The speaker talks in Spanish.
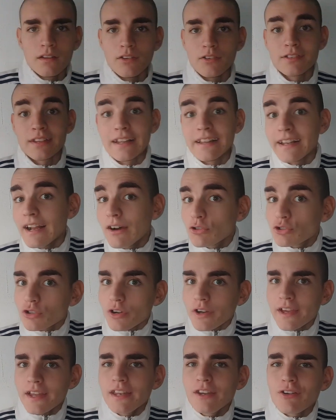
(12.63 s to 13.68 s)
¿No saldrá
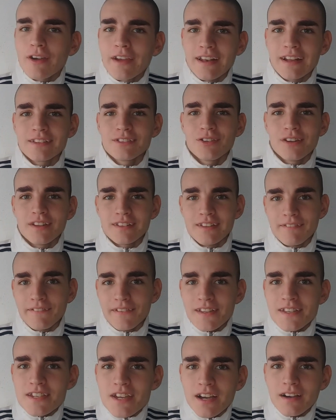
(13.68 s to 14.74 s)
otro genio que nació en esa
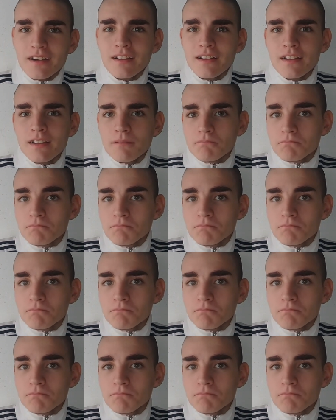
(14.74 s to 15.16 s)
fecha?